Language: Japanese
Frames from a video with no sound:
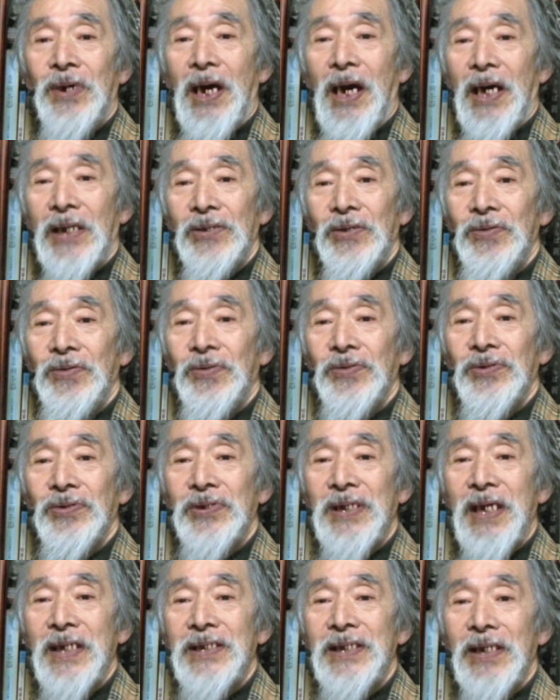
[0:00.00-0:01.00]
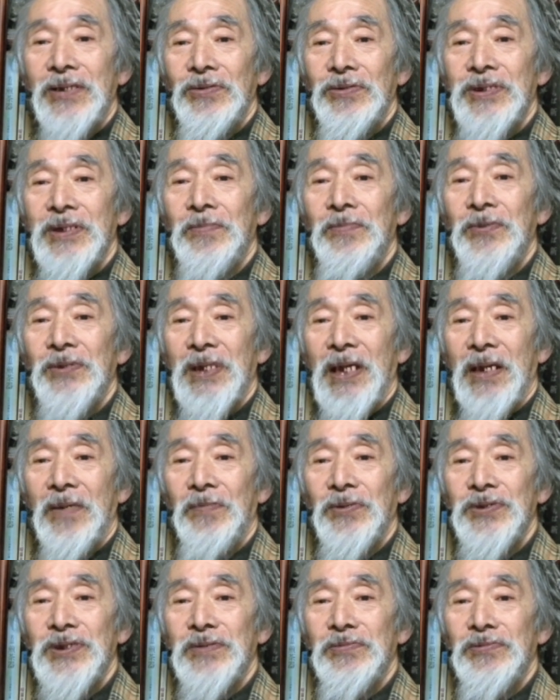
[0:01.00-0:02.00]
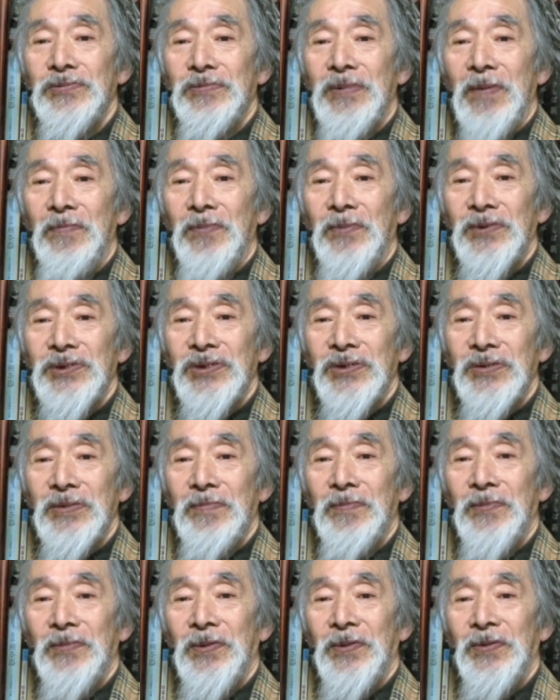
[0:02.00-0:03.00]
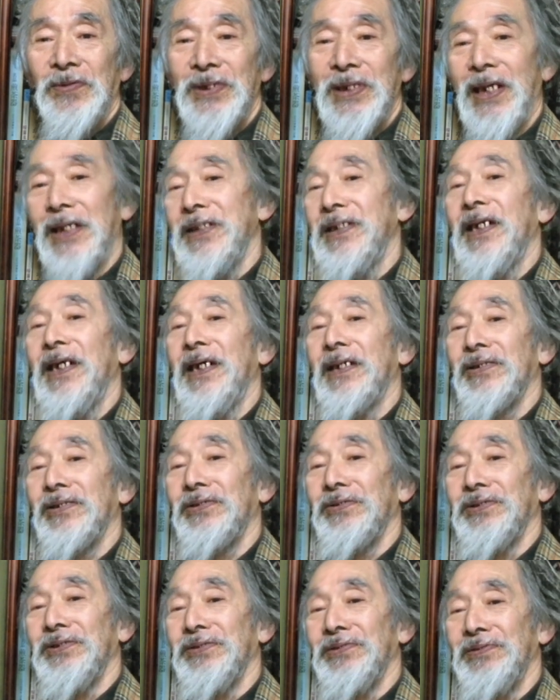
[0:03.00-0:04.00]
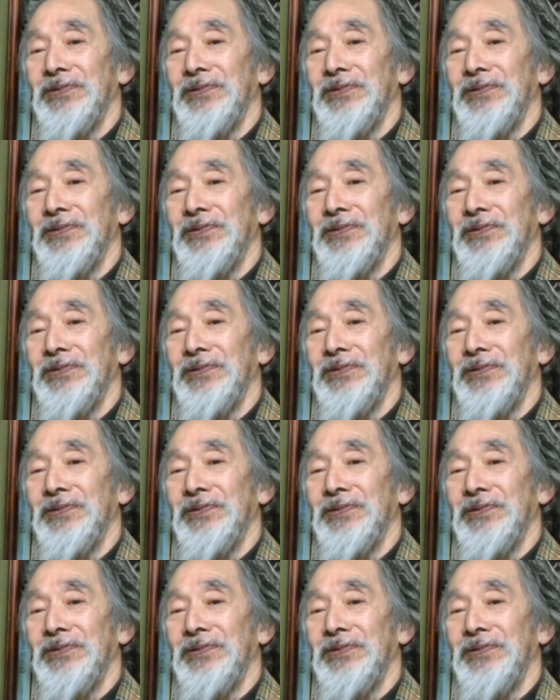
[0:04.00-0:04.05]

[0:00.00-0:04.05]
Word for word: 後のことさえちゃんとしてもうたらもう自分はもうちょっともうこんなん嫌やという。